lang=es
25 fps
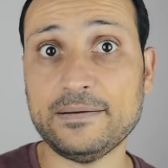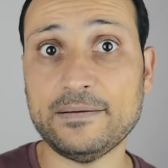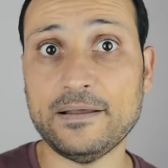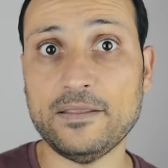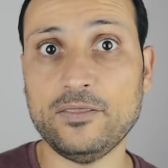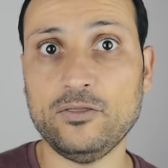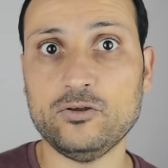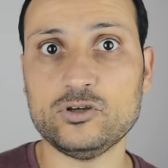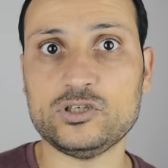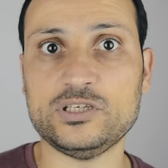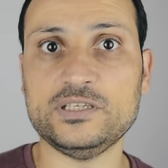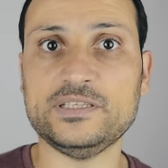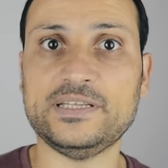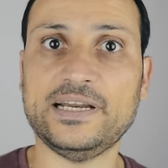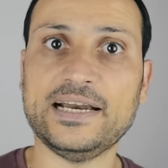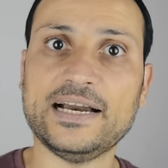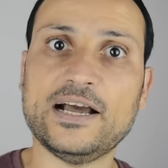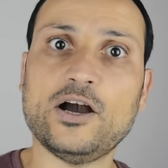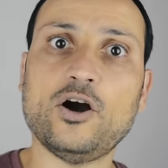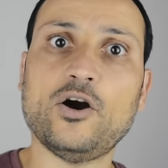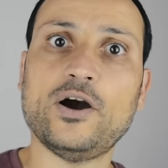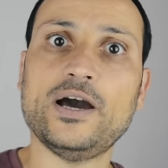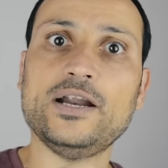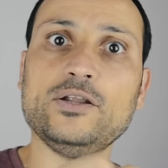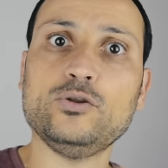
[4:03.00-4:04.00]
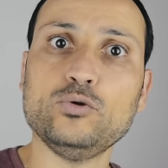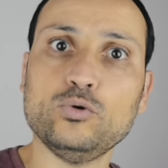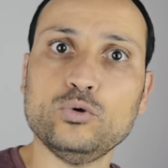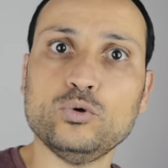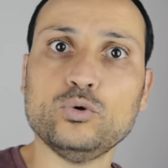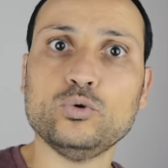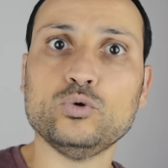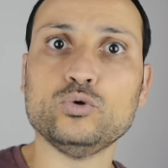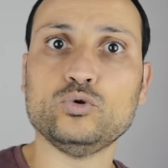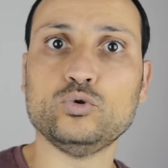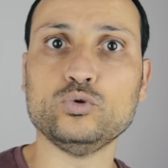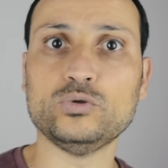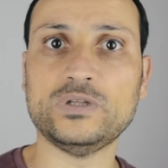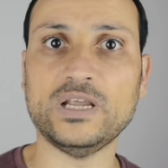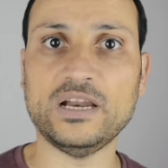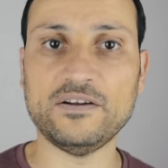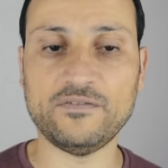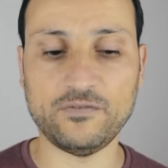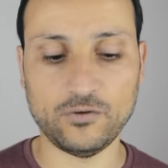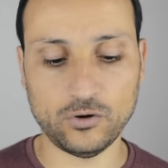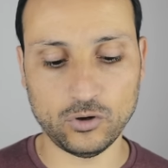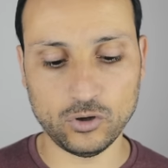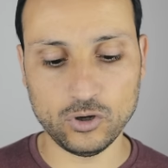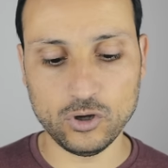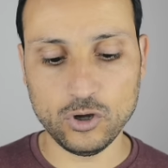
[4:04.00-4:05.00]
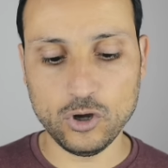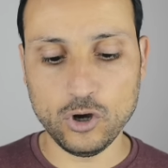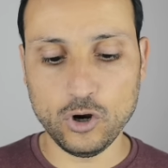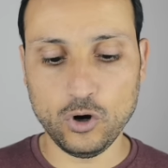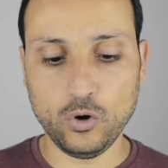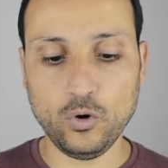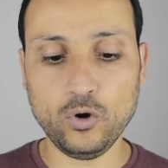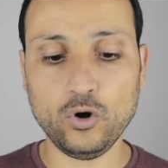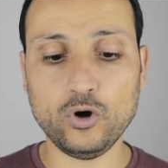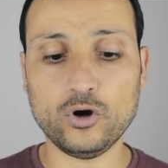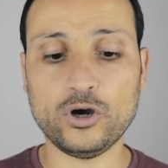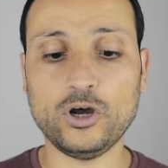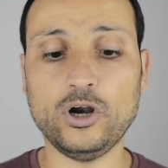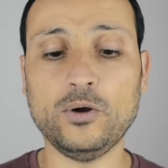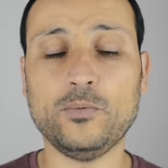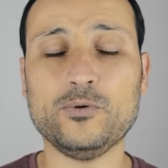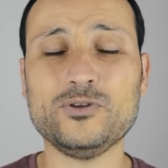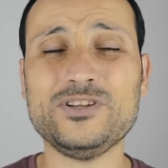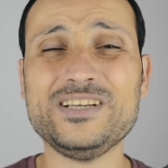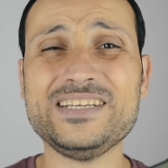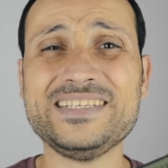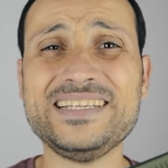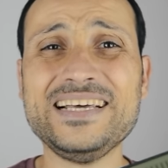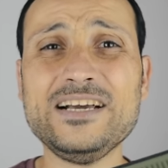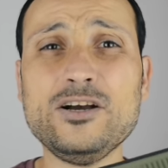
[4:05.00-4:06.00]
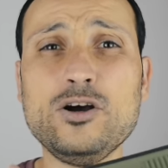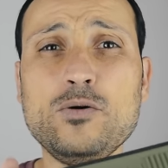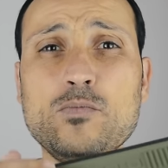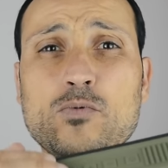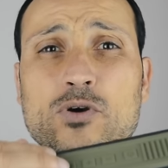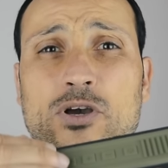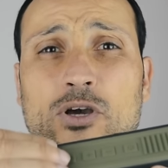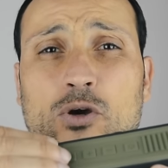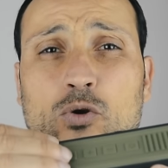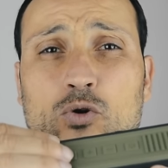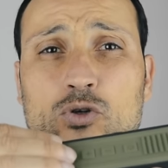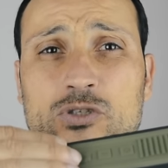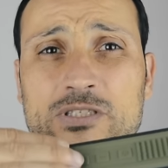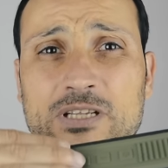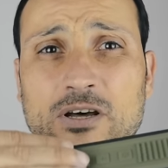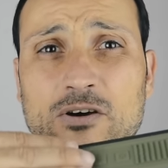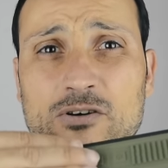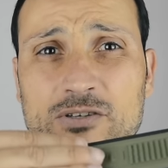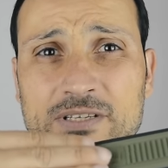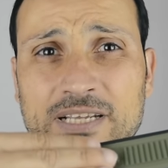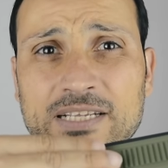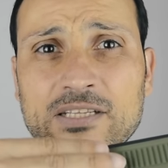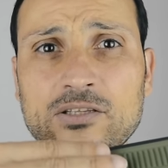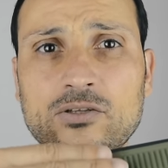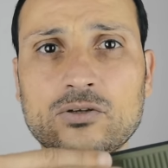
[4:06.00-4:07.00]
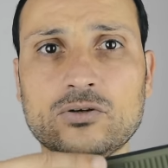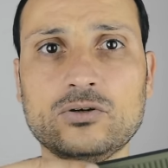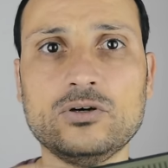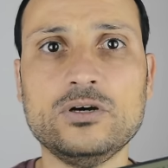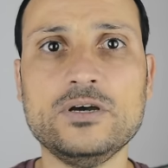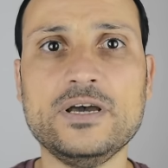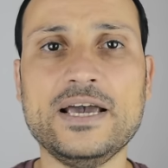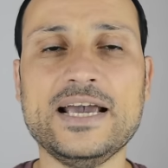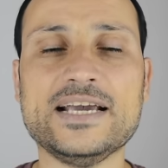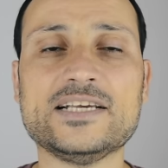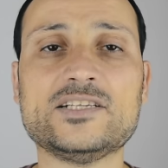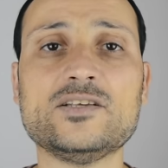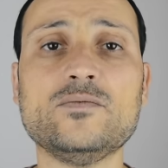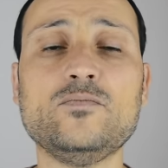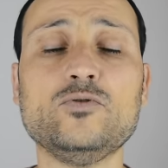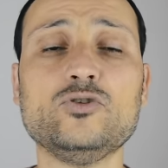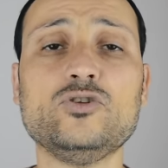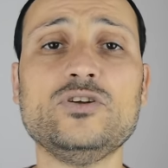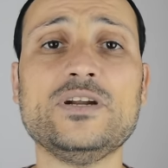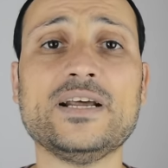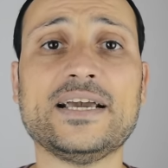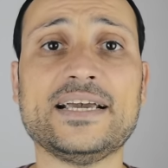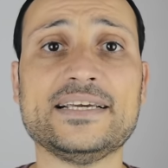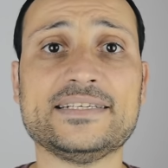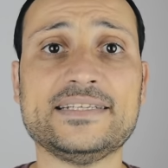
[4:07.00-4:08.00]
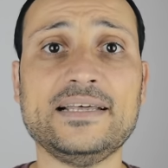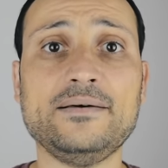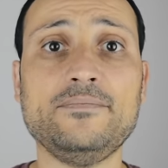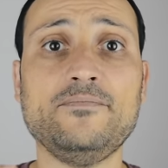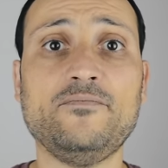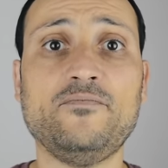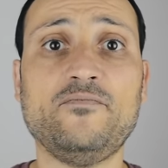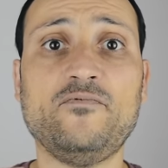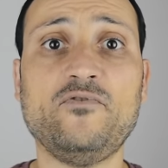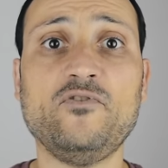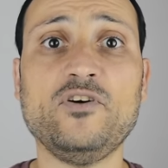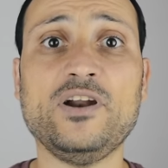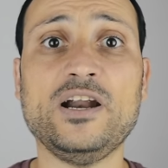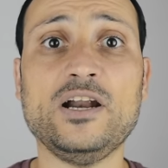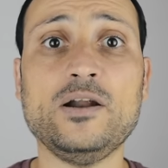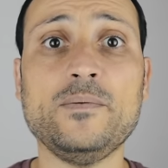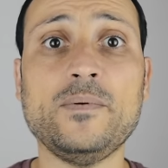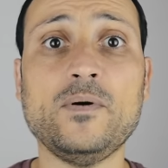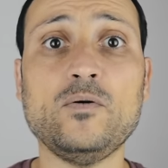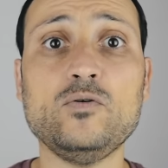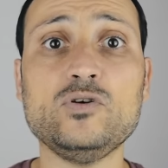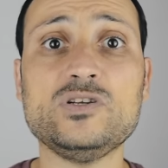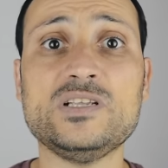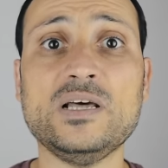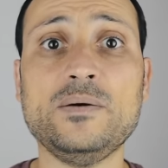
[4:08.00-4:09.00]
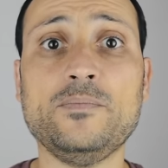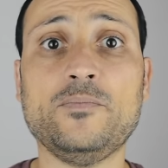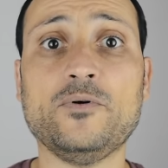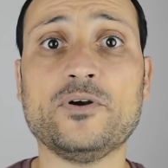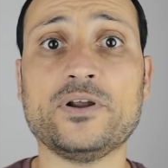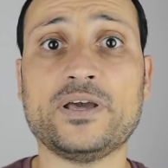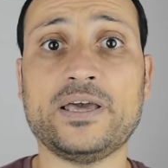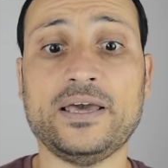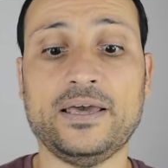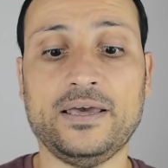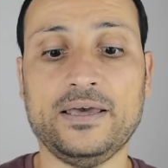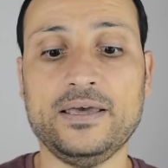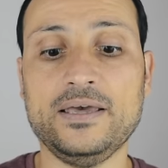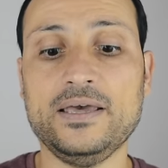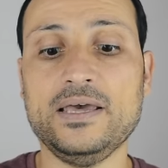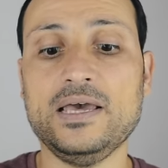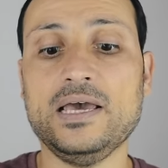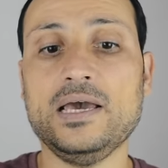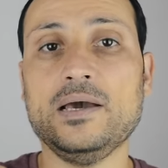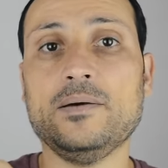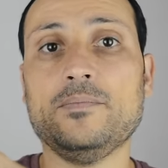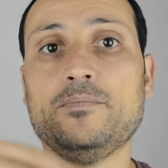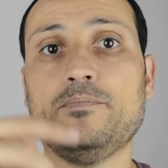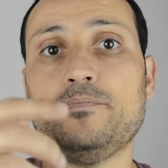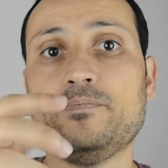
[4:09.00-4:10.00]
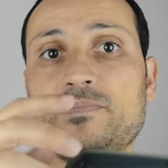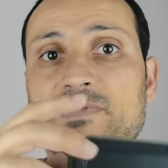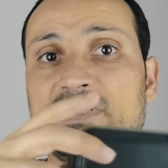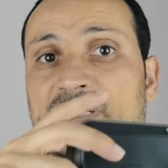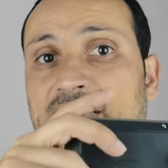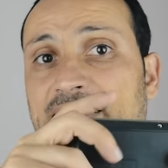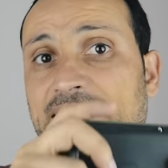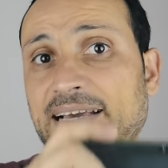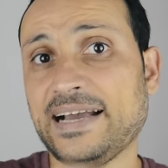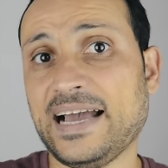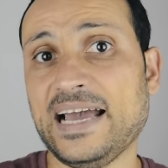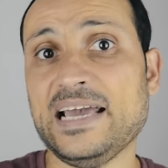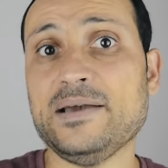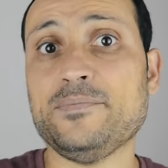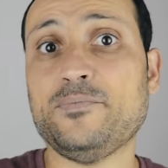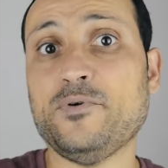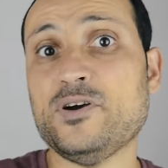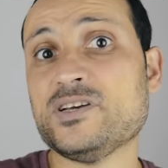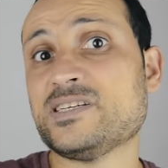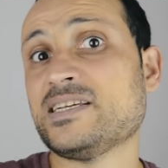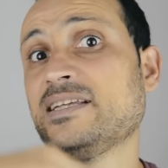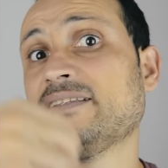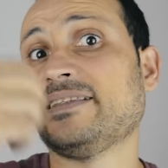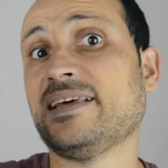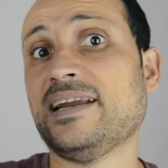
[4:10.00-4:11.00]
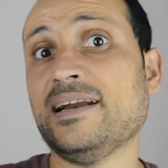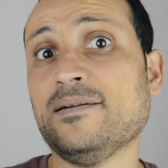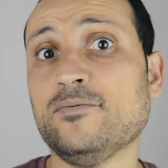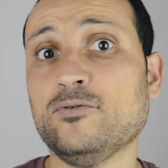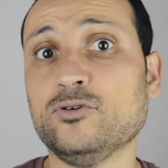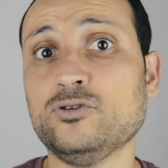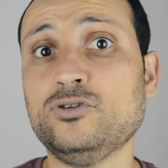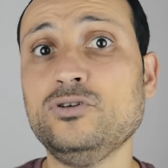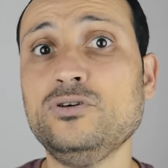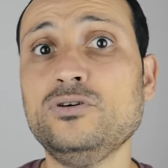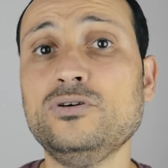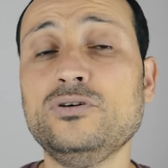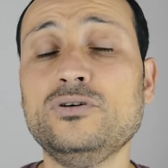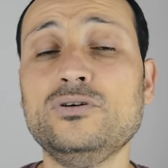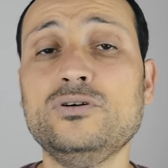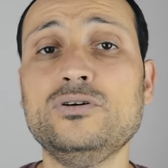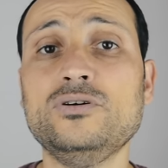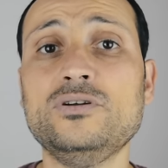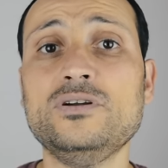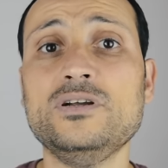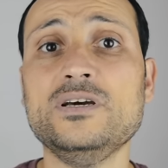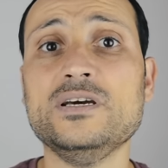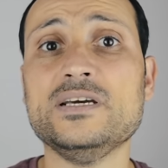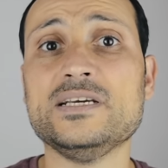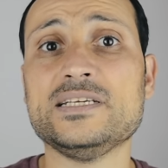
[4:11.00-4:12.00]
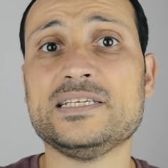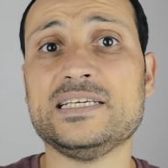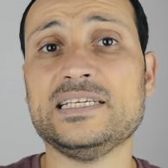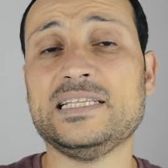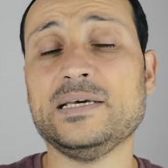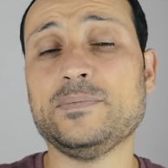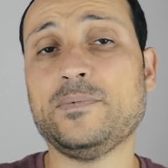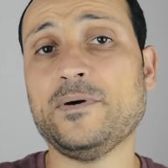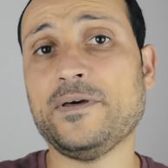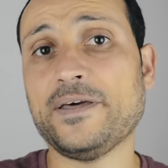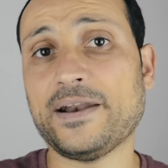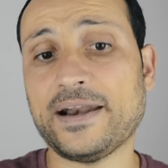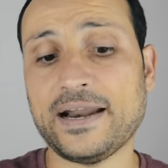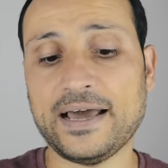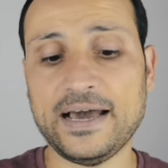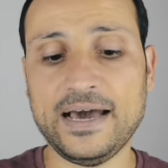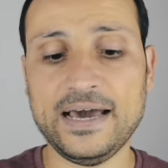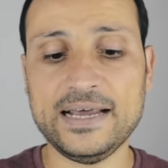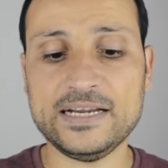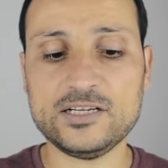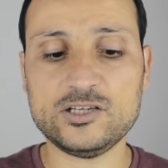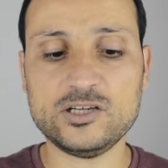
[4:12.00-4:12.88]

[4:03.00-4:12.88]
hablando sin tener que coger tu, tu, teléfono. Luego que los botones están como incrustados dentro. Estos botones que están fuera no me gustan porque se te cae y puedes saltar el botón, se te puede rajar,